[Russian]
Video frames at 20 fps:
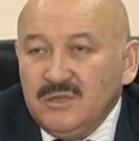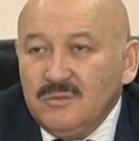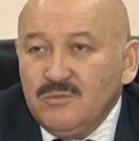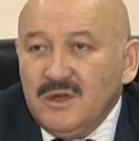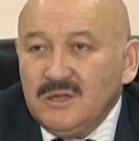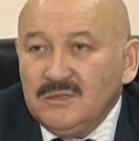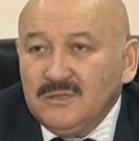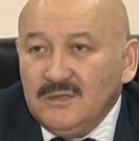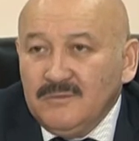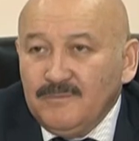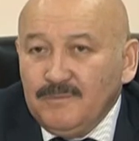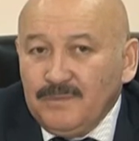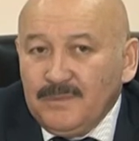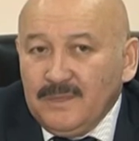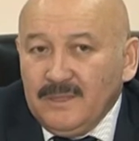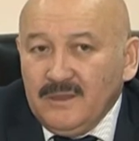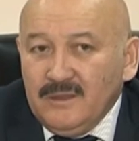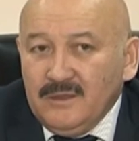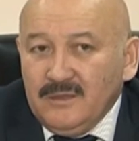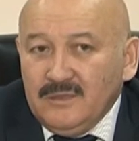немало
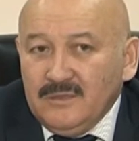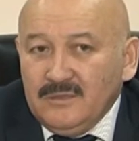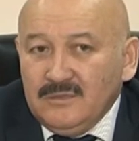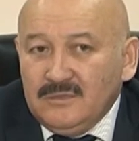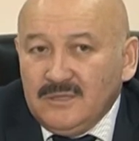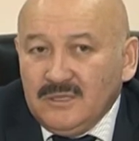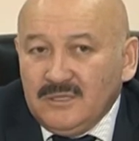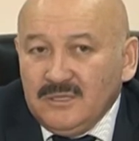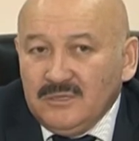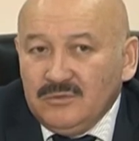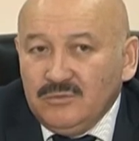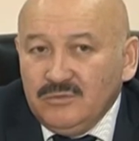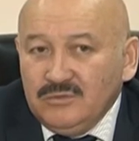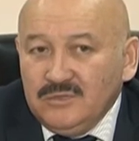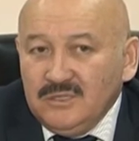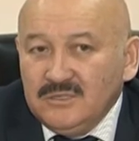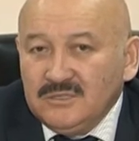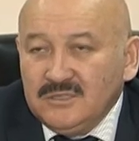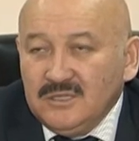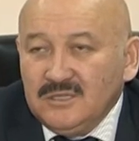таких
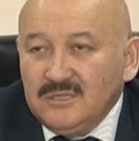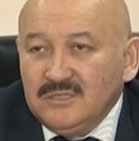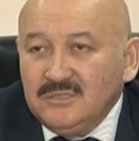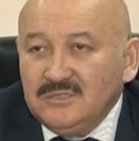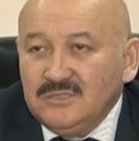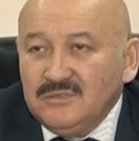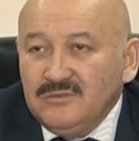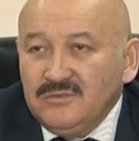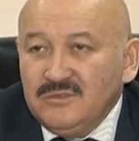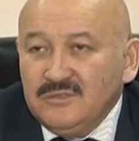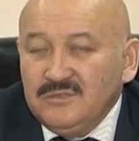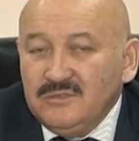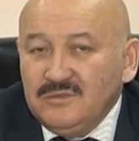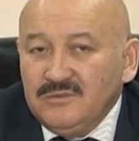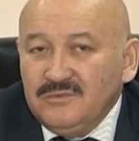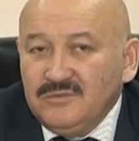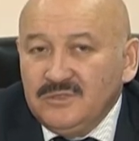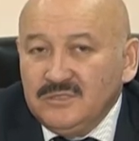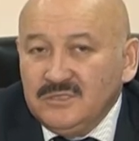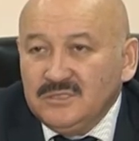людей с
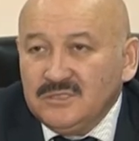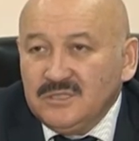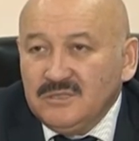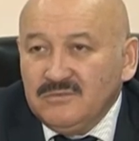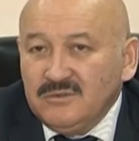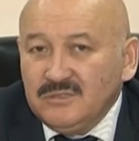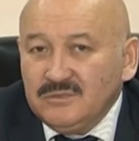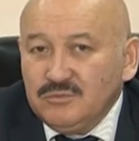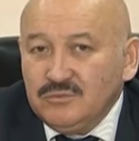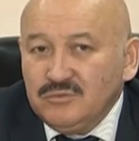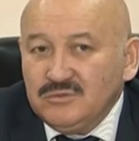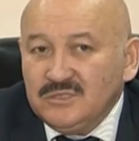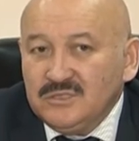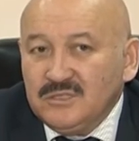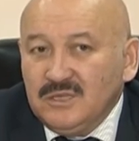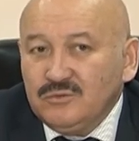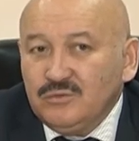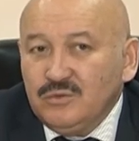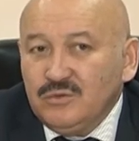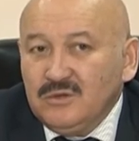ограниченными физическими возможностями,
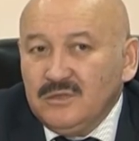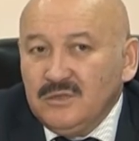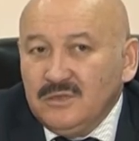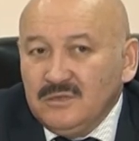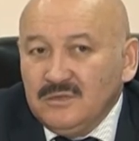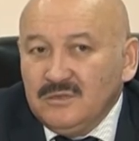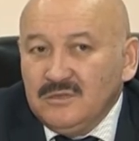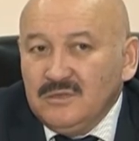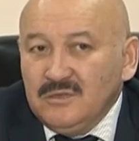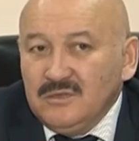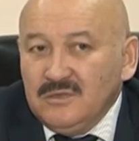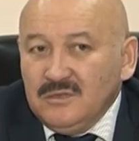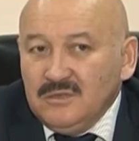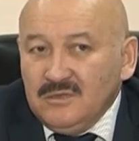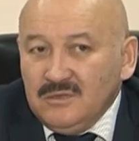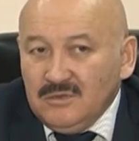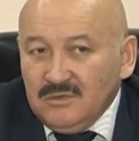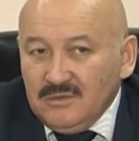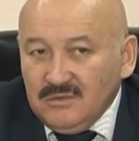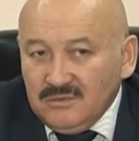которые
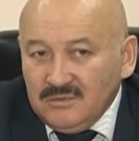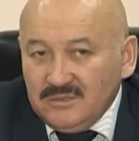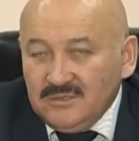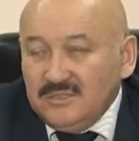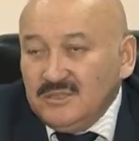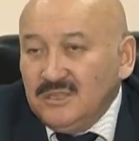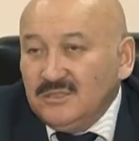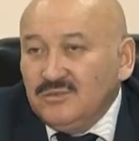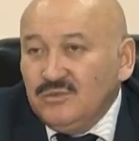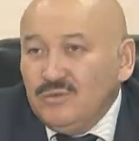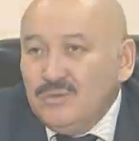сидят